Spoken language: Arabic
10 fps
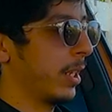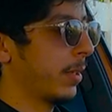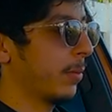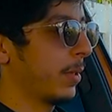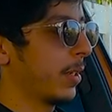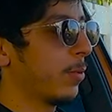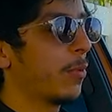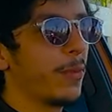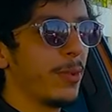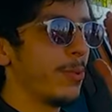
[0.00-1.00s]
تحكم به
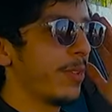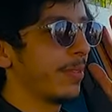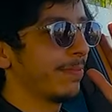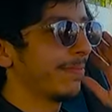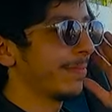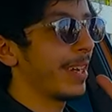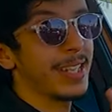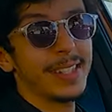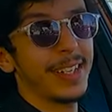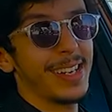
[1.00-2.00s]
هو في الاول
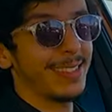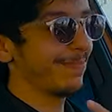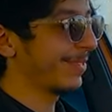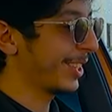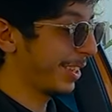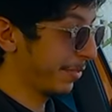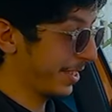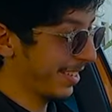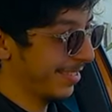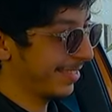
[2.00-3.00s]
انا صراحه جاتني في
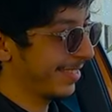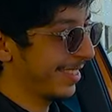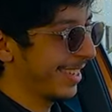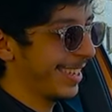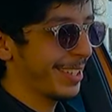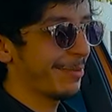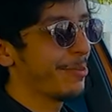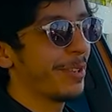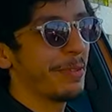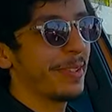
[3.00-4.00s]
شكل
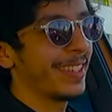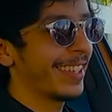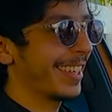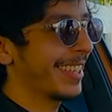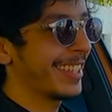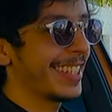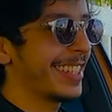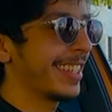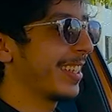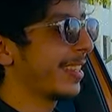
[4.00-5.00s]
مولف هذا غير ديال
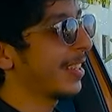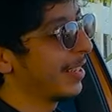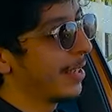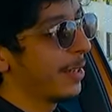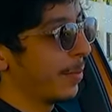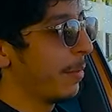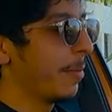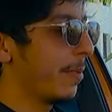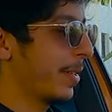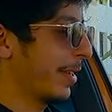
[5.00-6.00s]
السنيه
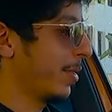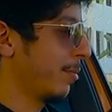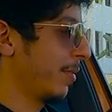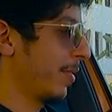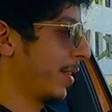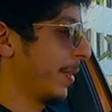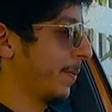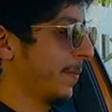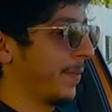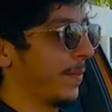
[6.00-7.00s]
مي من بعد كتولف
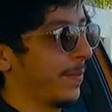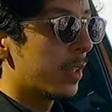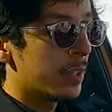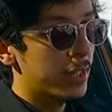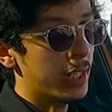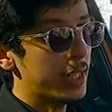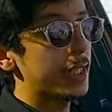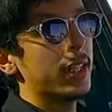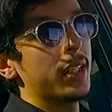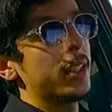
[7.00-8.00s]
عليه صراحه
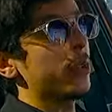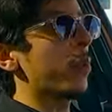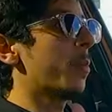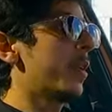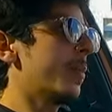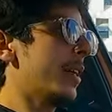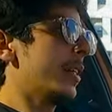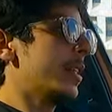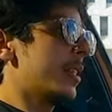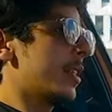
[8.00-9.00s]
السياقه ديال الطوموبيله مع
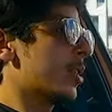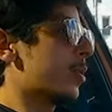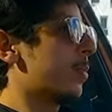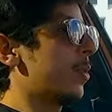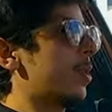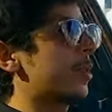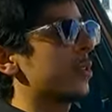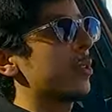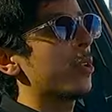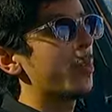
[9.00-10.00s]
لي سياج
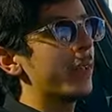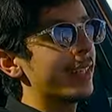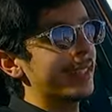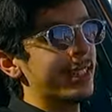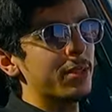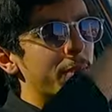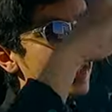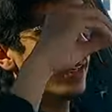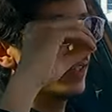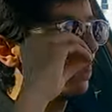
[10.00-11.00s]
سبور الطوموبيله كتحس
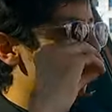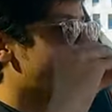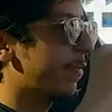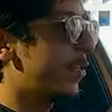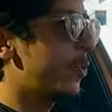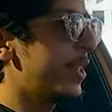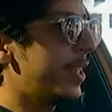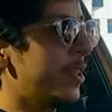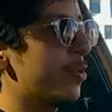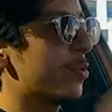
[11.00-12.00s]
بها
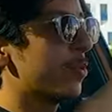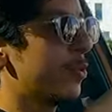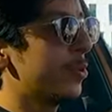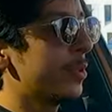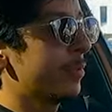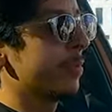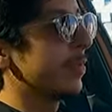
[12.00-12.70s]
فلويد وسموث